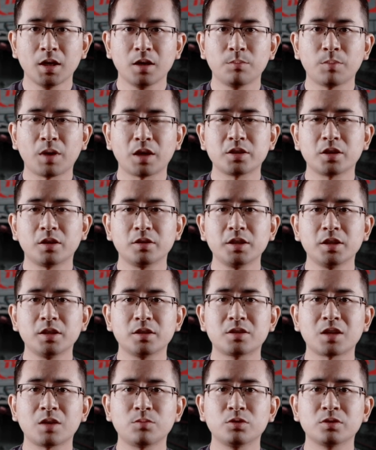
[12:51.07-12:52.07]
马乔丽、
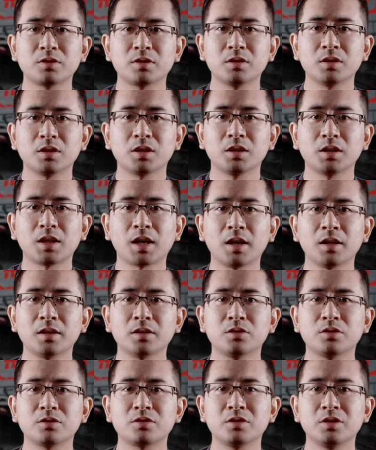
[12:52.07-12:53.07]
詹姆斯和他
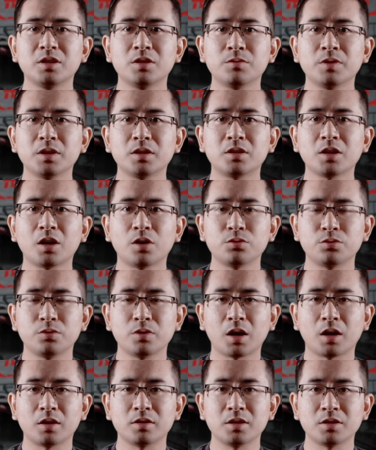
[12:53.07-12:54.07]
都是因为钓鱼
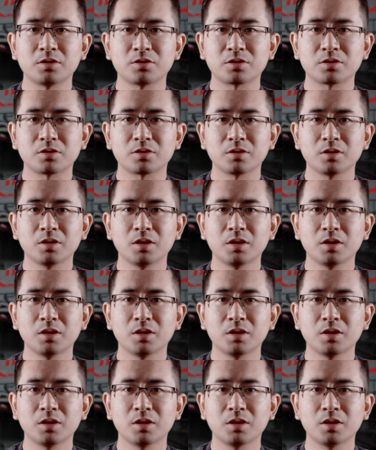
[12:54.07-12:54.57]
而认识。